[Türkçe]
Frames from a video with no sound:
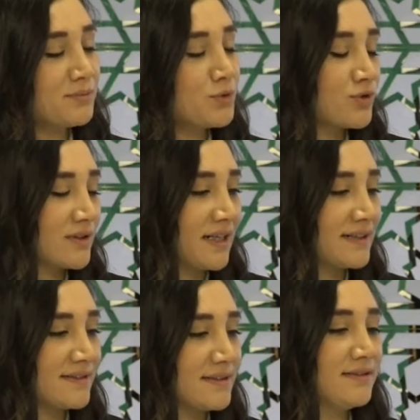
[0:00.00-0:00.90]
Türkçe
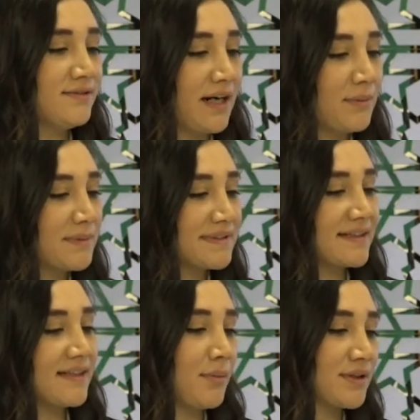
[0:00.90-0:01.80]
dersini
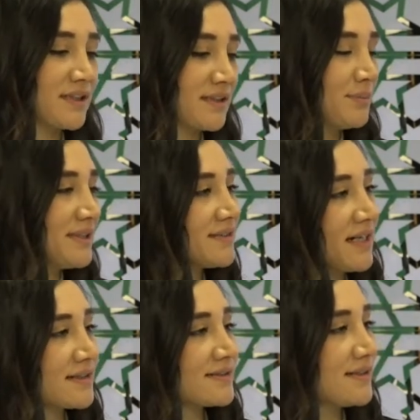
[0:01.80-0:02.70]
vermemizdeki amaçlardan bir
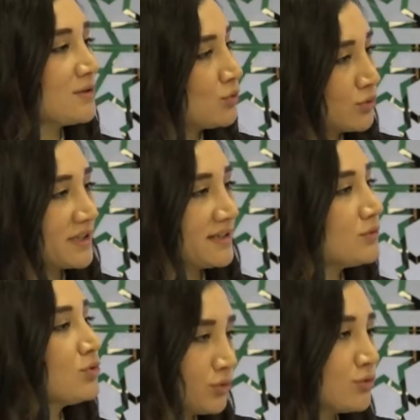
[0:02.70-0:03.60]
tanesi de Türk
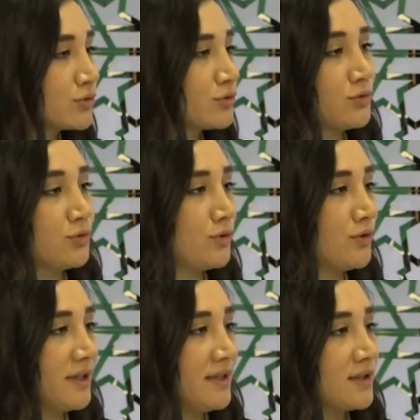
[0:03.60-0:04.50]
dilini, Türk
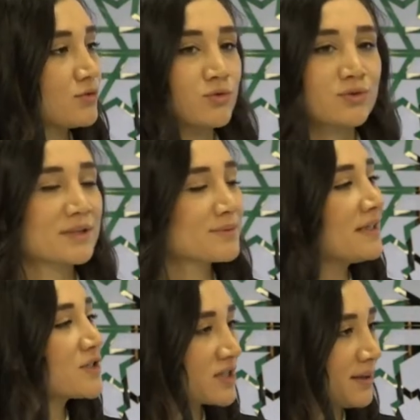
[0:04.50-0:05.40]
kültürünü e, çocuklarımıza
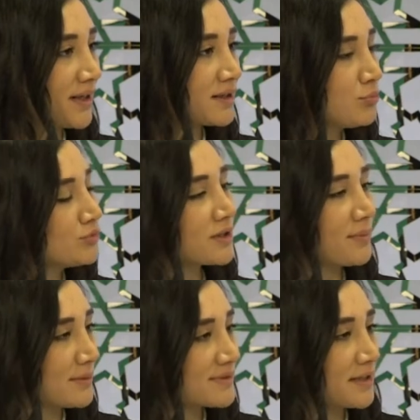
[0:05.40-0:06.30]
aşılamak. Bunları
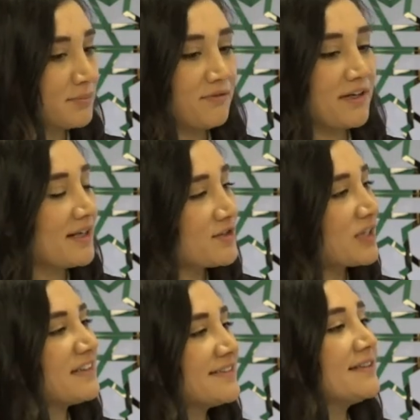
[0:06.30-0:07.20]
benimsetmek ve
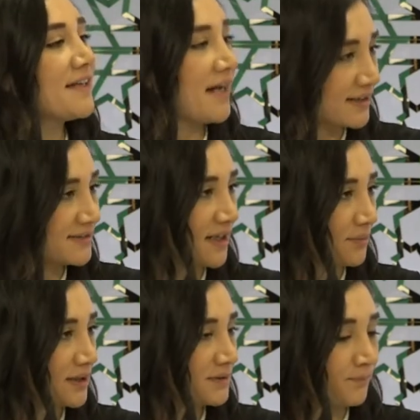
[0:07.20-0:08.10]
gelecek nesillere
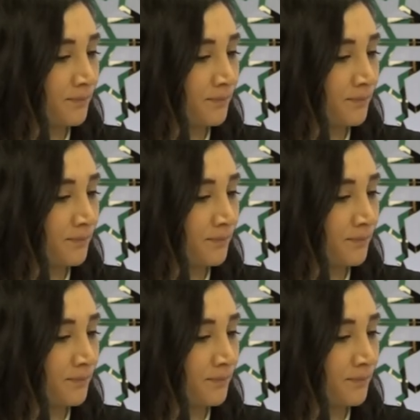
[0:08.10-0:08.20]
aktarmak.